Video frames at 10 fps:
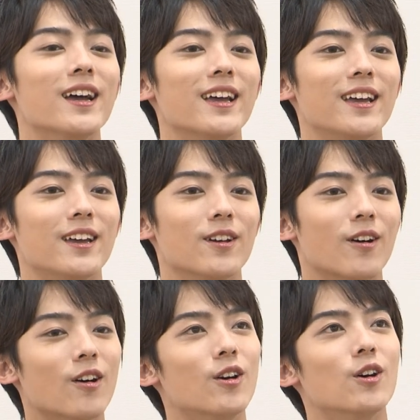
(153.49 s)

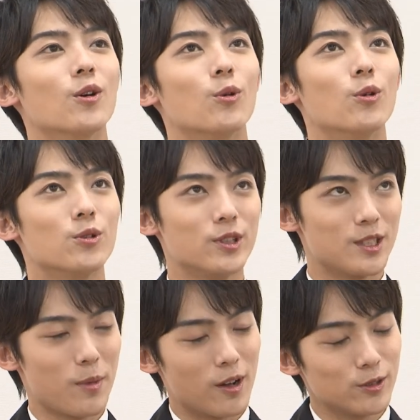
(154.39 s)
えー、あこういう
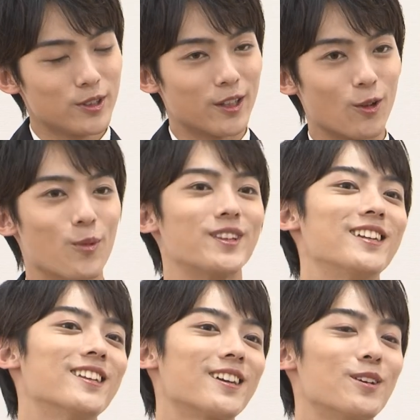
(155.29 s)
一面あるんやと思って
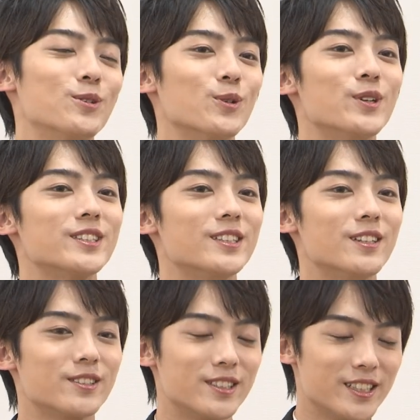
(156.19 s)
いただけると嬉しい
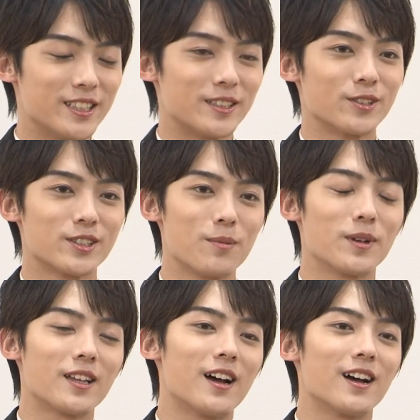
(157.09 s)
ですしそして
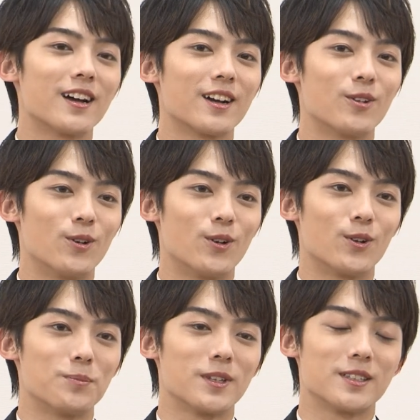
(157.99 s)
また
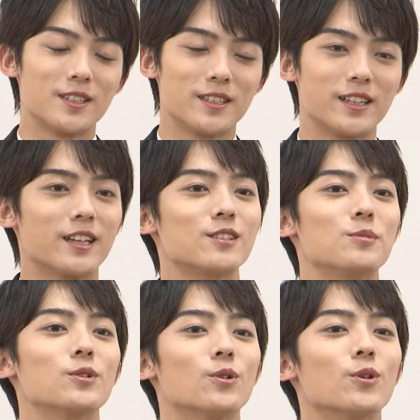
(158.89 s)
こうまだ全然辰
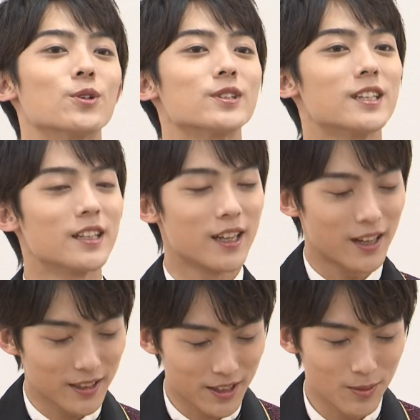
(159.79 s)
巳とのことを知らな
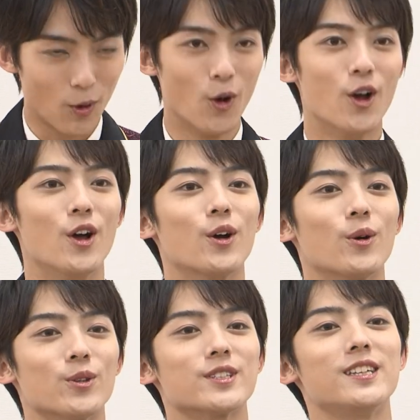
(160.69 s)
い方にも
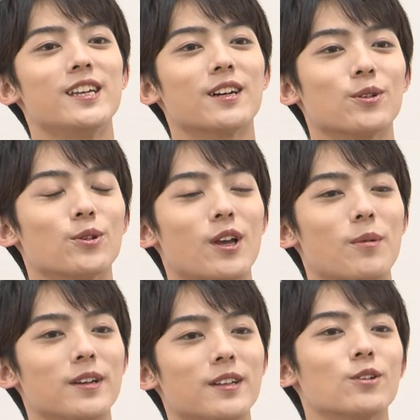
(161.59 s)
この CD が届け
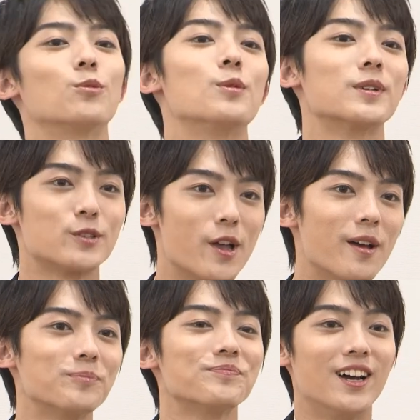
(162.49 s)
ばいいなと思います
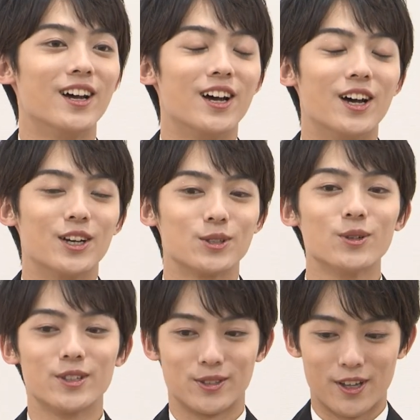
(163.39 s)
ね。
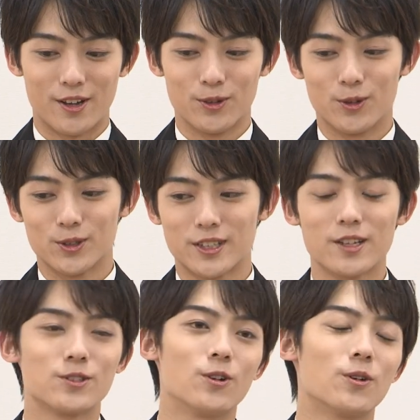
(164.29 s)
そうですねあの
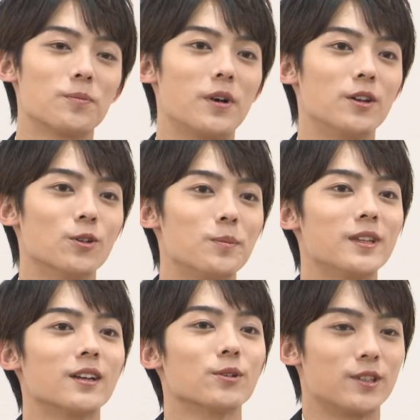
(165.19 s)
最初あの
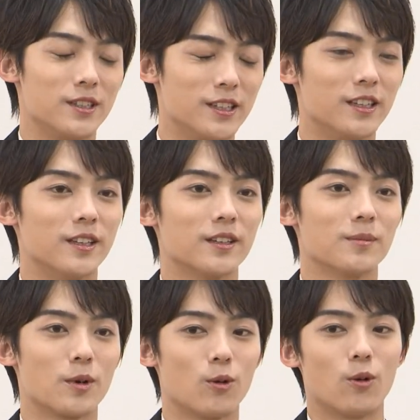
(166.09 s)
見た時に、
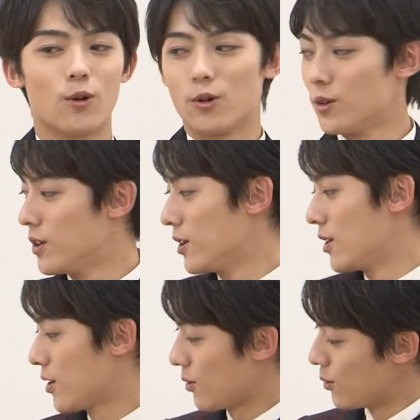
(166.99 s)
まあ、こ
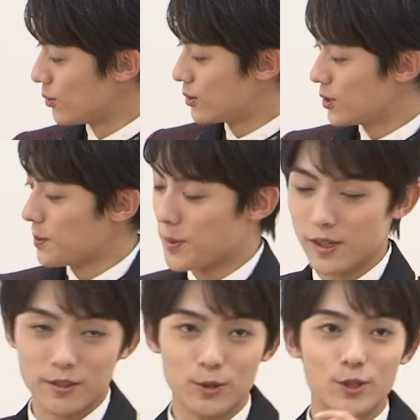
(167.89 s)
うこの薄い
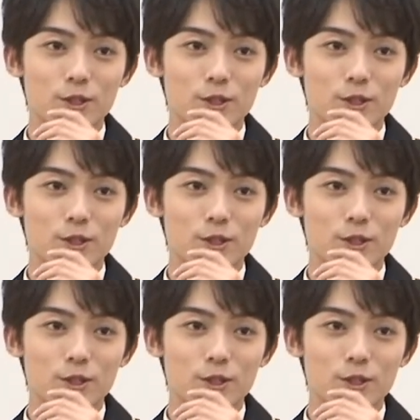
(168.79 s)
ピンクの衣